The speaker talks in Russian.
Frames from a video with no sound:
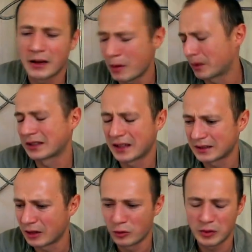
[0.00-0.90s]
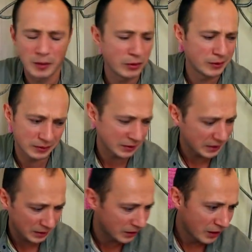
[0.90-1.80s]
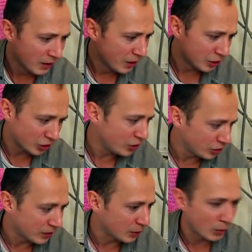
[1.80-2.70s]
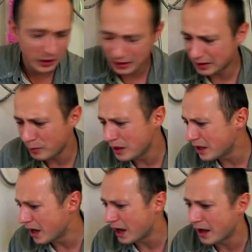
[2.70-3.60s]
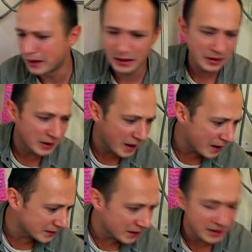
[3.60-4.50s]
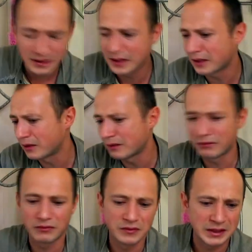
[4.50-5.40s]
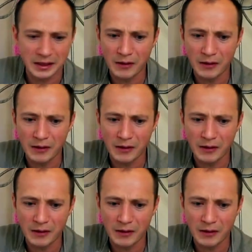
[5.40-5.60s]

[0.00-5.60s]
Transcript: Я вам рассказал, у меня было таких женщин, которые из за меня, и я за них, все